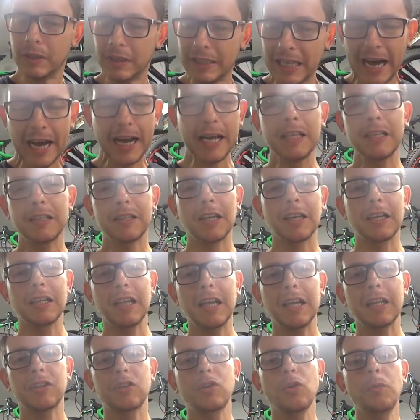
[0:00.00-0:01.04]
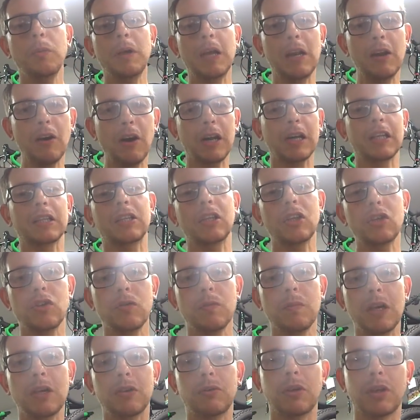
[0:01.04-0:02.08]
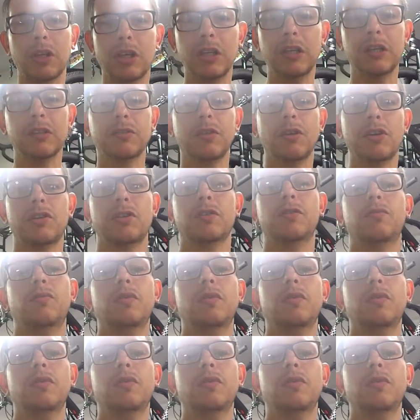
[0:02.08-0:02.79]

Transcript: da internet, o melhor atendimento aqui das lojas